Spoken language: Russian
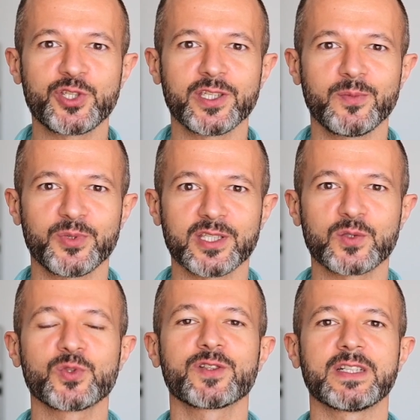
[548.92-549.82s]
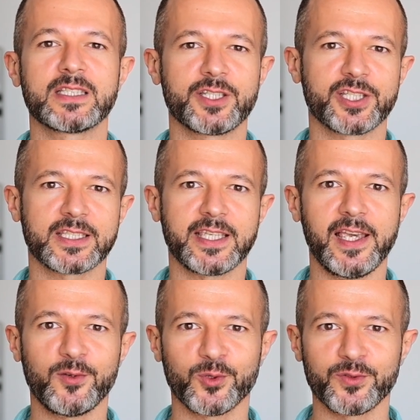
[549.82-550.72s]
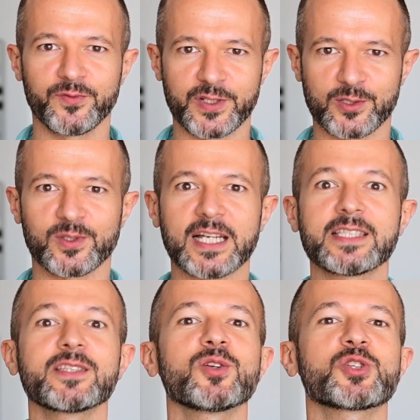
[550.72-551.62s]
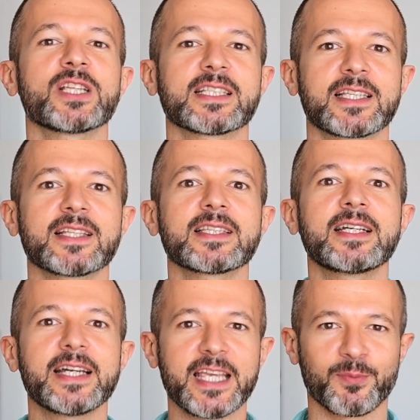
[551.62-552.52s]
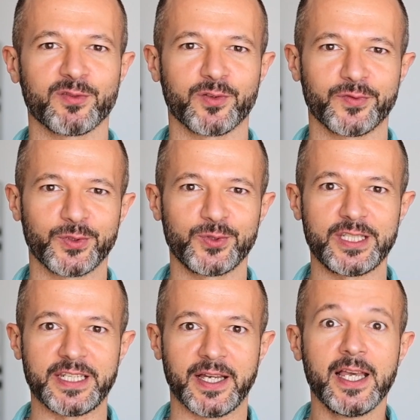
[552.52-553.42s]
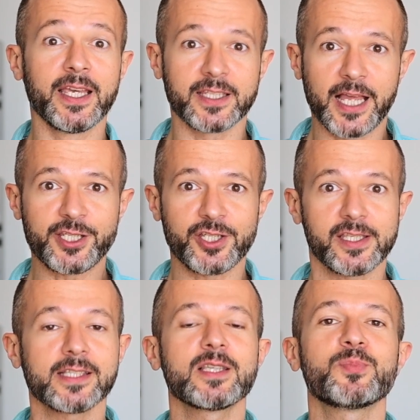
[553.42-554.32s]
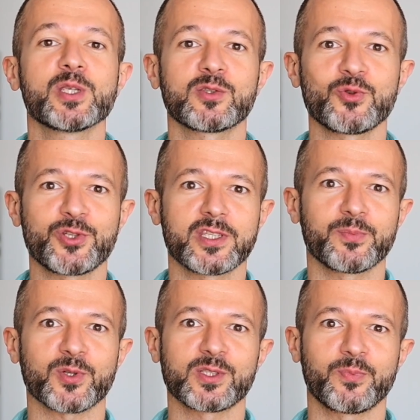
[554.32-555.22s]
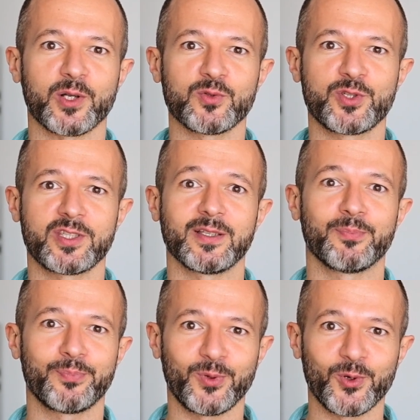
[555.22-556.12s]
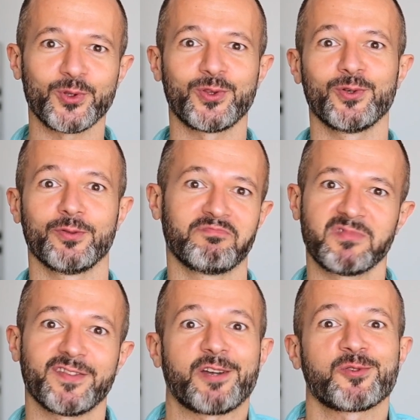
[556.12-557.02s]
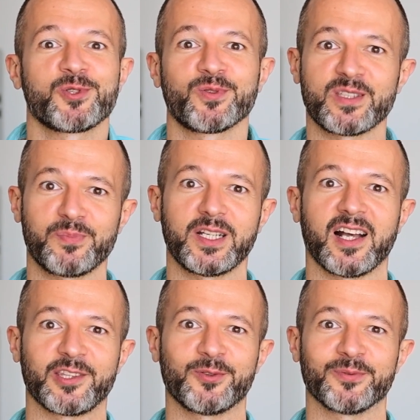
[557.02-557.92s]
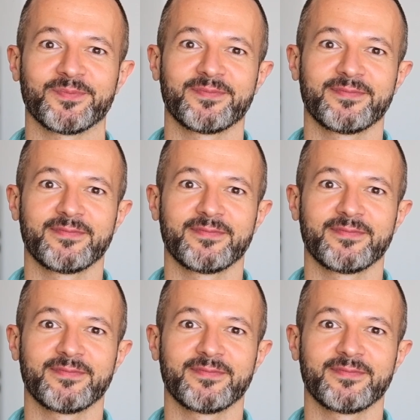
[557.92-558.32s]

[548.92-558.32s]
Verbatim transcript: случае не пересушивайте чизкейк, он в результате должен остаться кремовым внутри. Иначе, если пересушите, просто получите плотную творожную запеканку